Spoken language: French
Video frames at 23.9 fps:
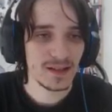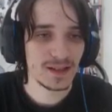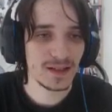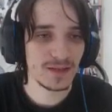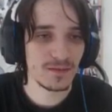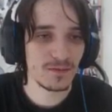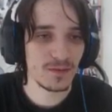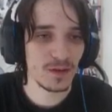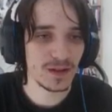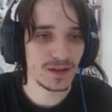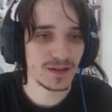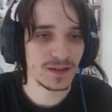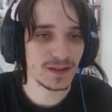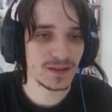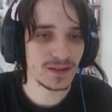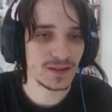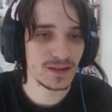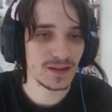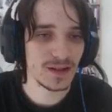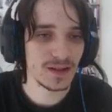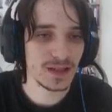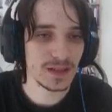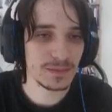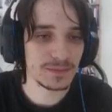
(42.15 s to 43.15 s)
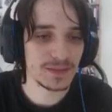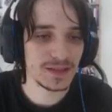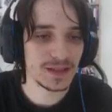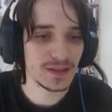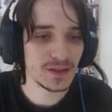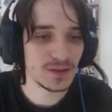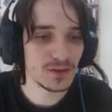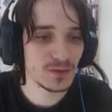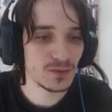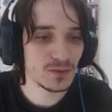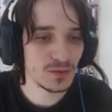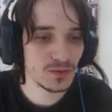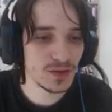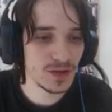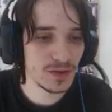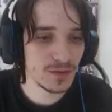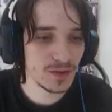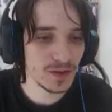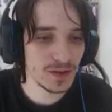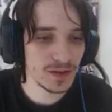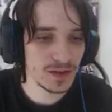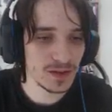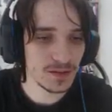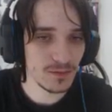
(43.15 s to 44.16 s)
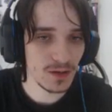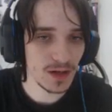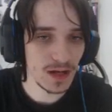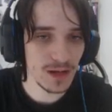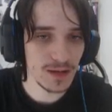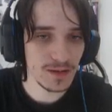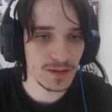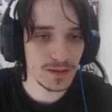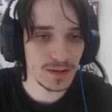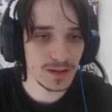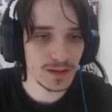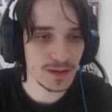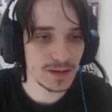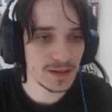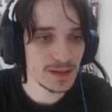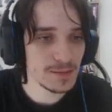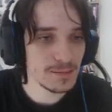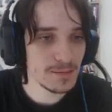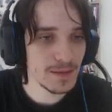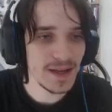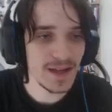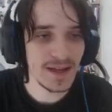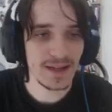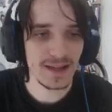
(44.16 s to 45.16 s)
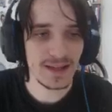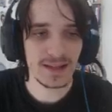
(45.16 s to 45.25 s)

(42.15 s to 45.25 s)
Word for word: Des fois c'était des petites news, des fois c'était voilà des, mails,